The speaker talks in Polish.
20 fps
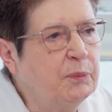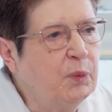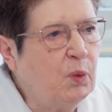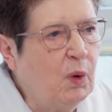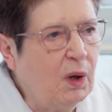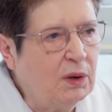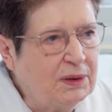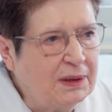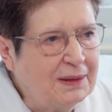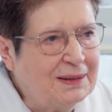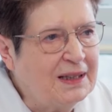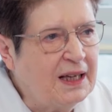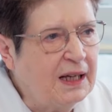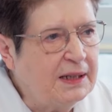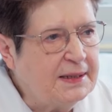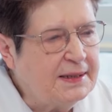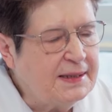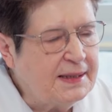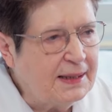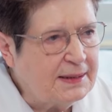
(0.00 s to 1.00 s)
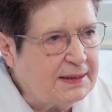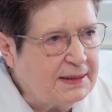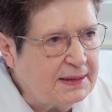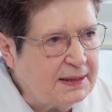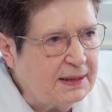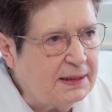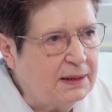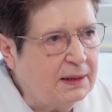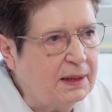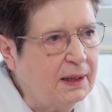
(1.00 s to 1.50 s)
błony
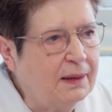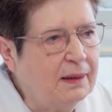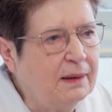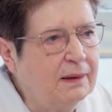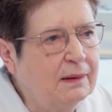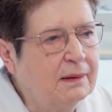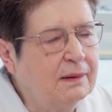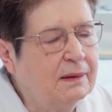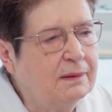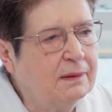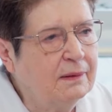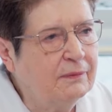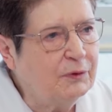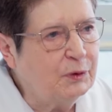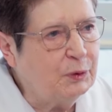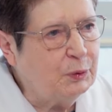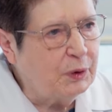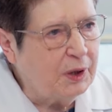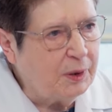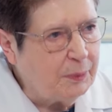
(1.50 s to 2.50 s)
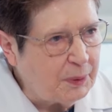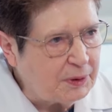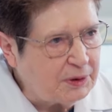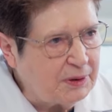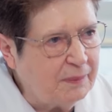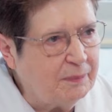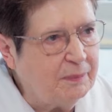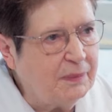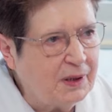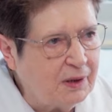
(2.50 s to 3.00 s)
dializacyjne, w których
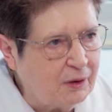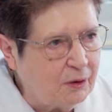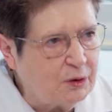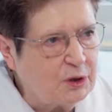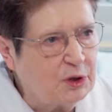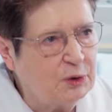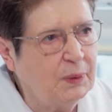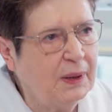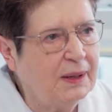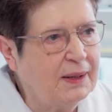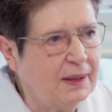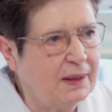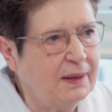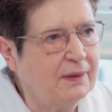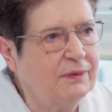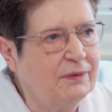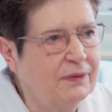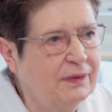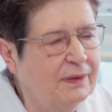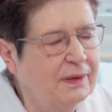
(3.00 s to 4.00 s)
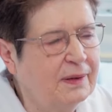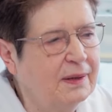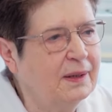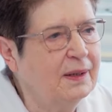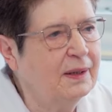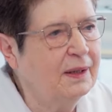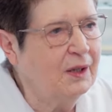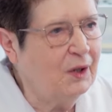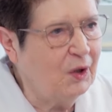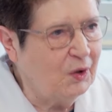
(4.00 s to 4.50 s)
potem krążyła krew
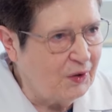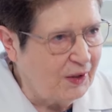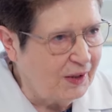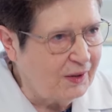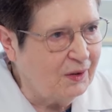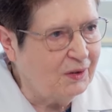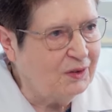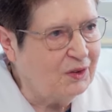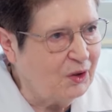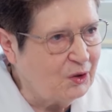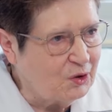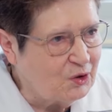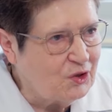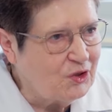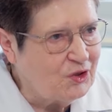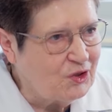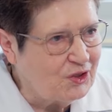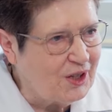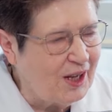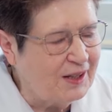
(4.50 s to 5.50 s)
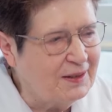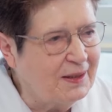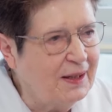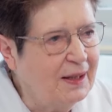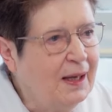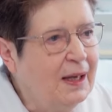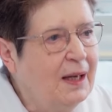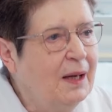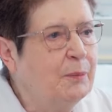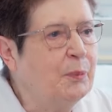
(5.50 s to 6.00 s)
e, chorego do oczyszczania.
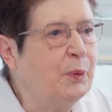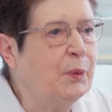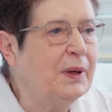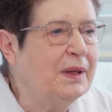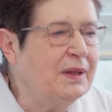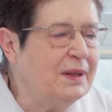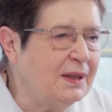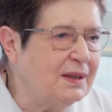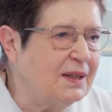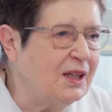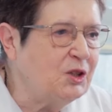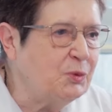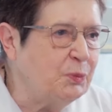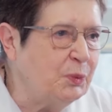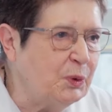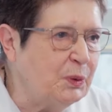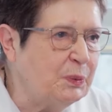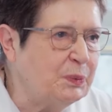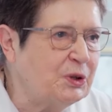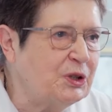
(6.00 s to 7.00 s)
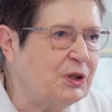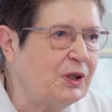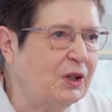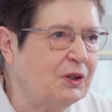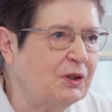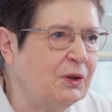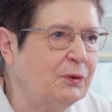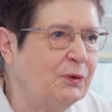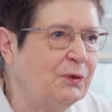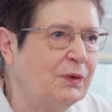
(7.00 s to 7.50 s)
Płyny też były
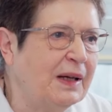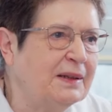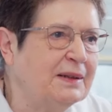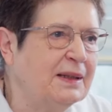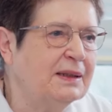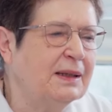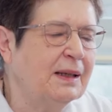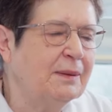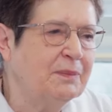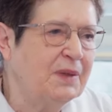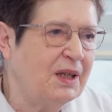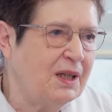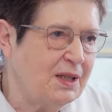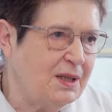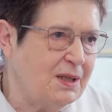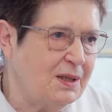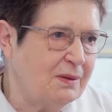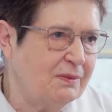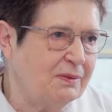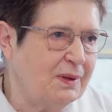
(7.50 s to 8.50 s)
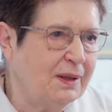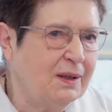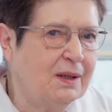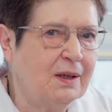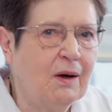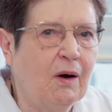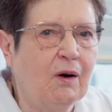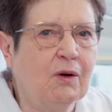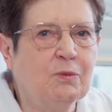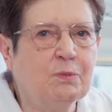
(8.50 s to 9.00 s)
przygotowywane na miejscu w
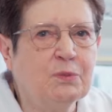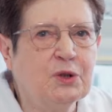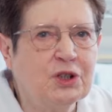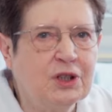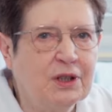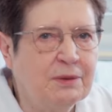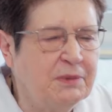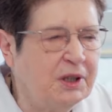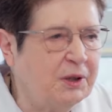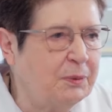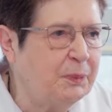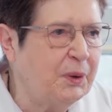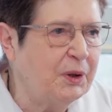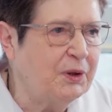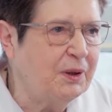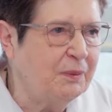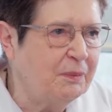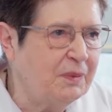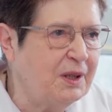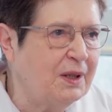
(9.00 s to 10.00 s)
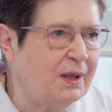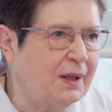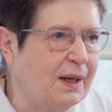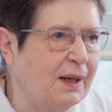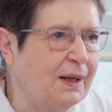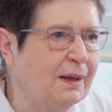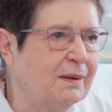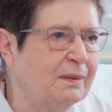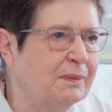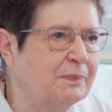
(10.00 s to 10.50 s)
takich olbrzymich
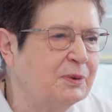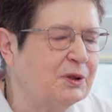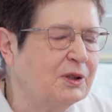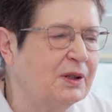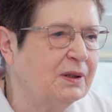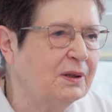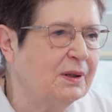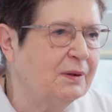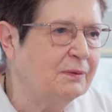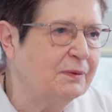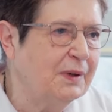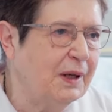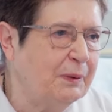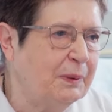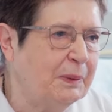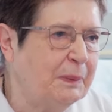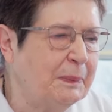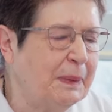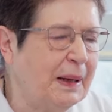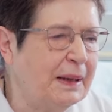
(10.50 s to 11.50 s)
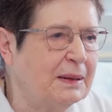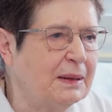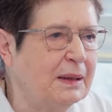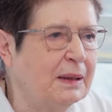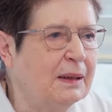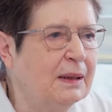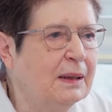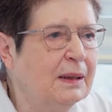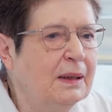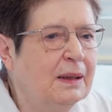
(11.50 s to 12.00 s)
pojemnikach. Przygotowywały
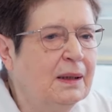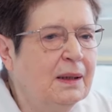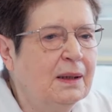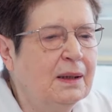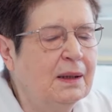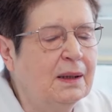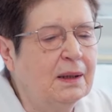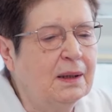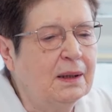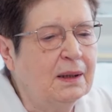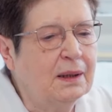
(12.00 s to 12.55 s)
panie w e,